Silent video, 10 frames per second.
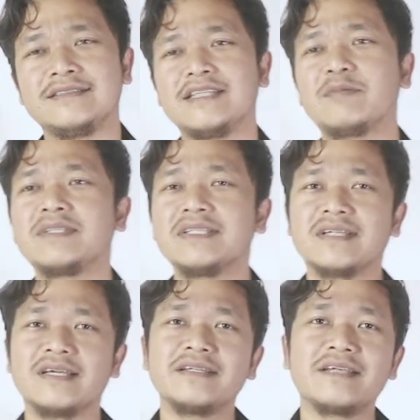yang penting
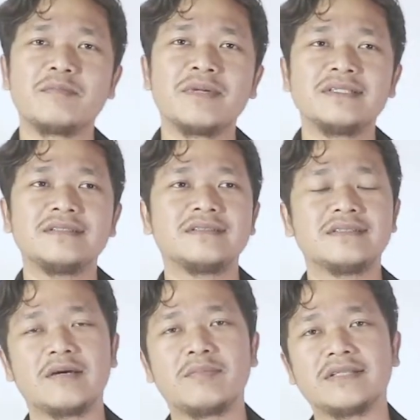saya nyaman
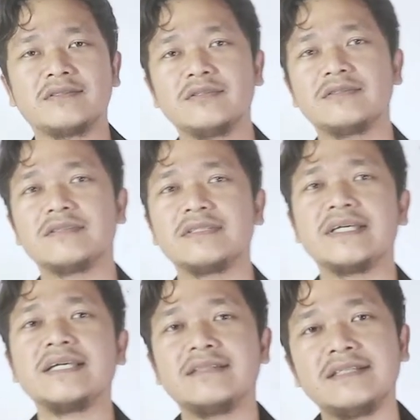tidak batuk
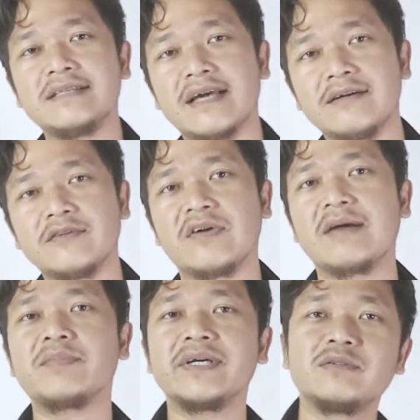intinya
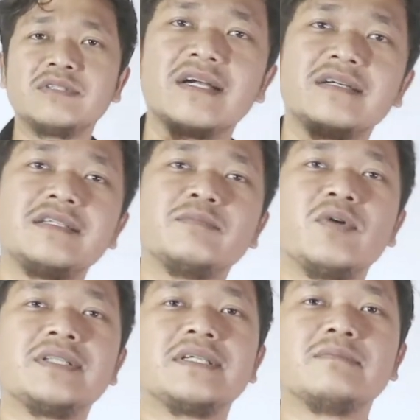vape itu jangan
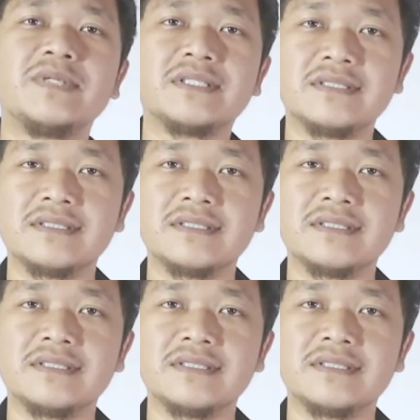dibuat ribet